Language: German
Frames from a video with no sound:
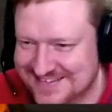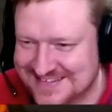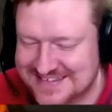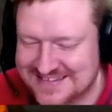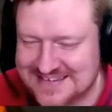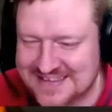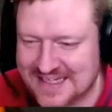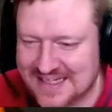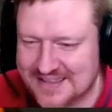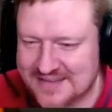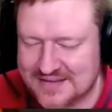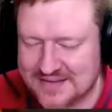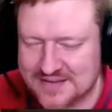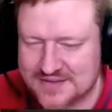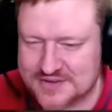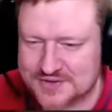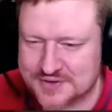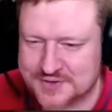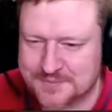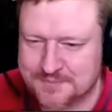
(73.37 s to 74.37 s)
Nein, alles
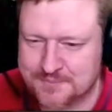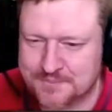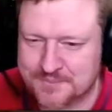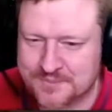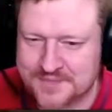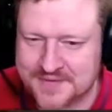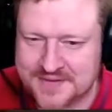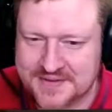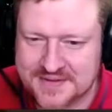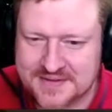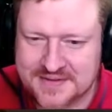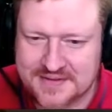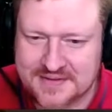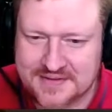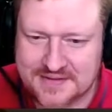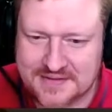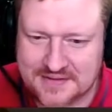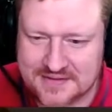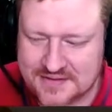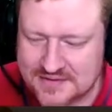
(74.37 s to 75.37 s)
gut.
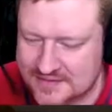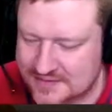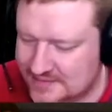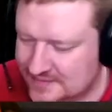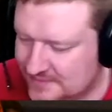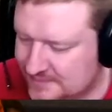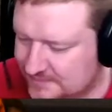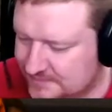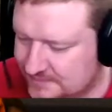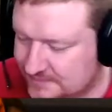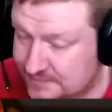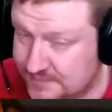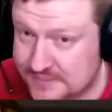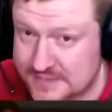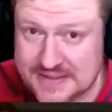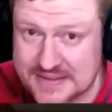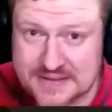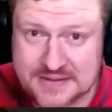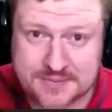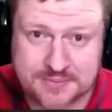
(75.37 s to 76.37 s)
Ähm,
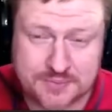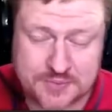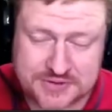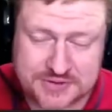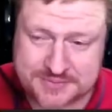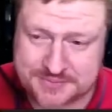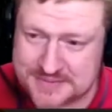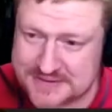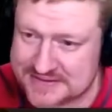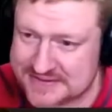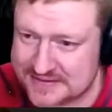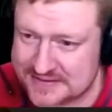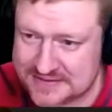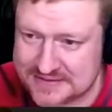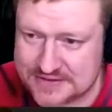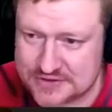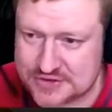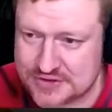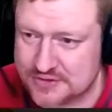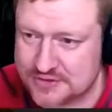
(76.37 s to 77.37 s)
ich muss mich an der
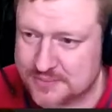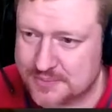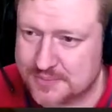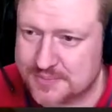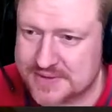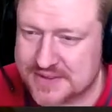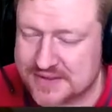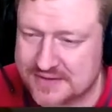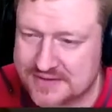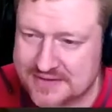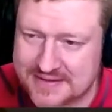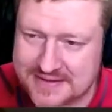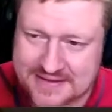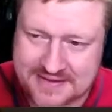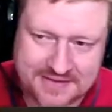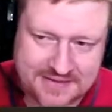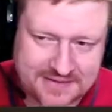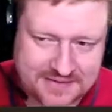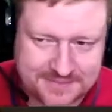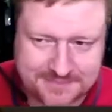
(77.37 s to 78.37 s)
Stelle nochmal bedanken.
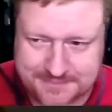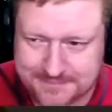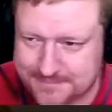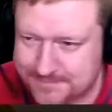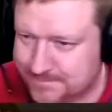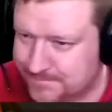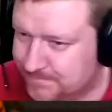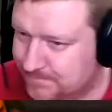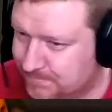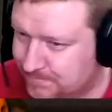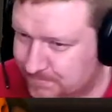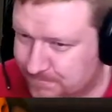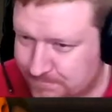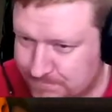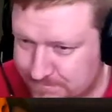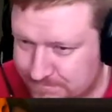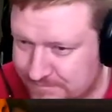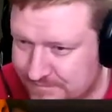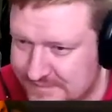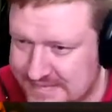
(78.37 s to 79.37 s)
Ey, ähm,
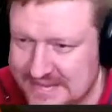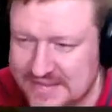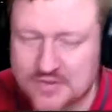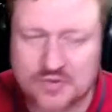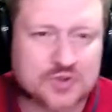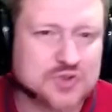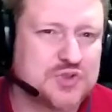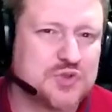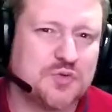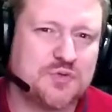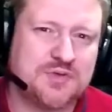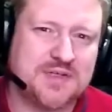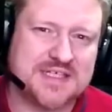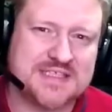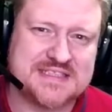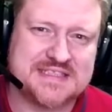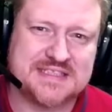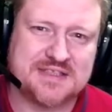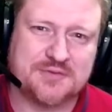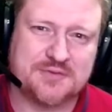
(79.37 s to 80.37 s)
ihr guckt so
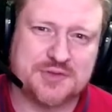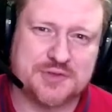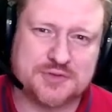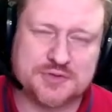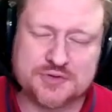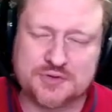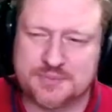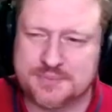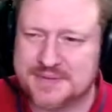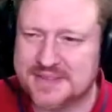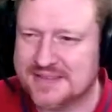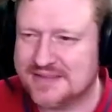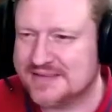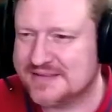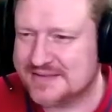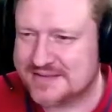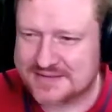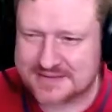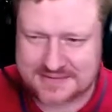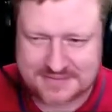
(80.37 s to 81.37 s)
fleißig auf YouTube, ja, ich...
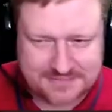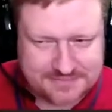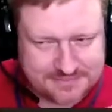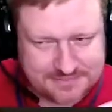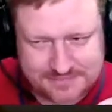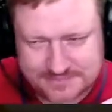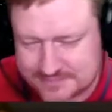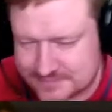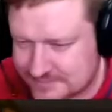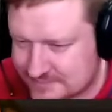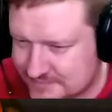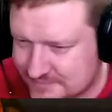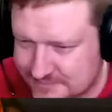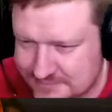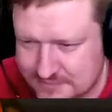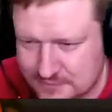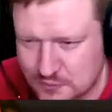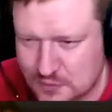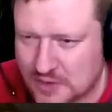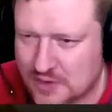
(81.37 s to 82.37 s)

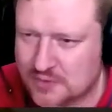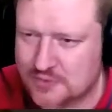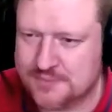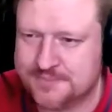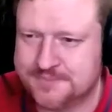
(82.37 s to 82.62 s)
Wow.